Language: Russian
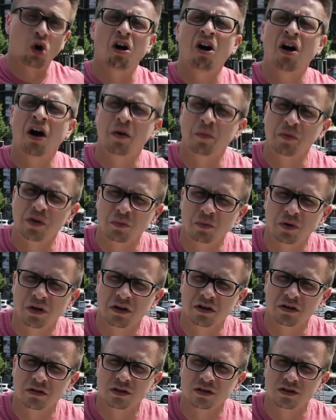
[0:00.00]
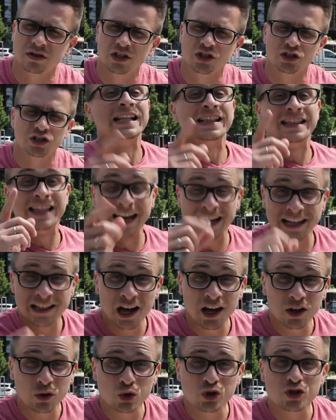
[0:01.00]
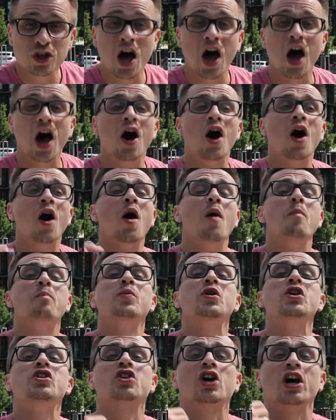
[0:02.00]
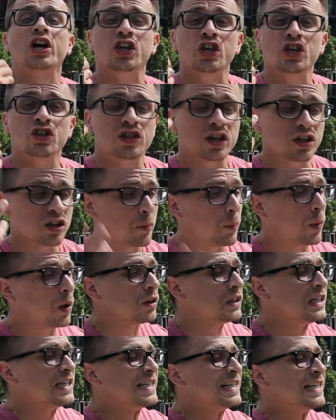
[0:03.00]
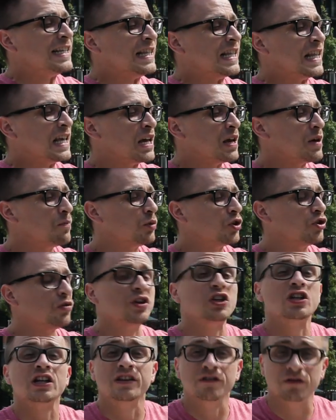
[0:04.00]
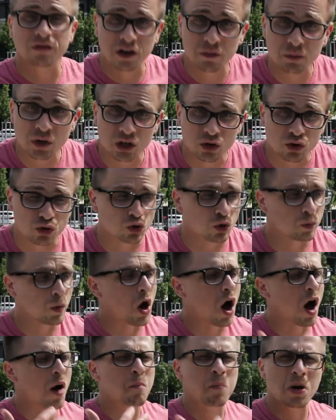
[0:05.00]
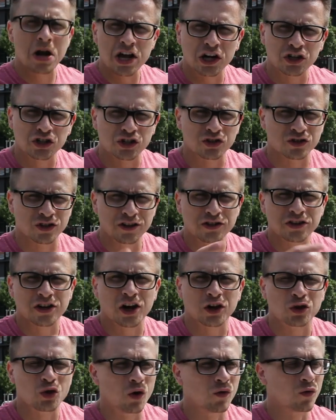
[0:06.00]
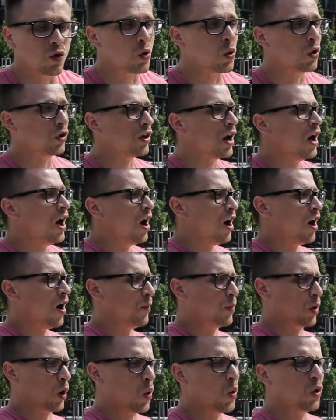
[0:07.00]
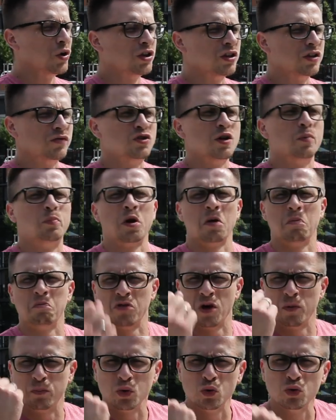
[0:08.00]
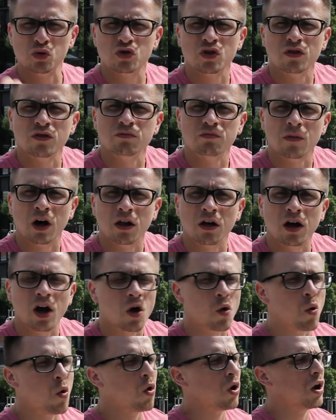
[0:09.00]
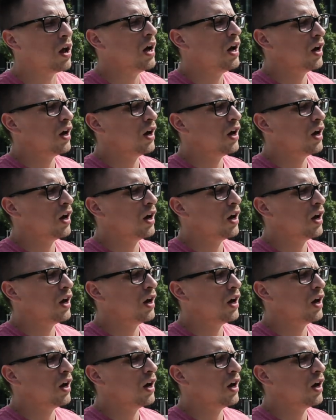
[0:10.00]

камнем, как говорится, лежит. Тогда нужно э, пить какие-то дополнительные пищеварительные ферменты, чтобы облегчить. Знаете, как Новый год э, проходит, и все прям напьются алкоголя,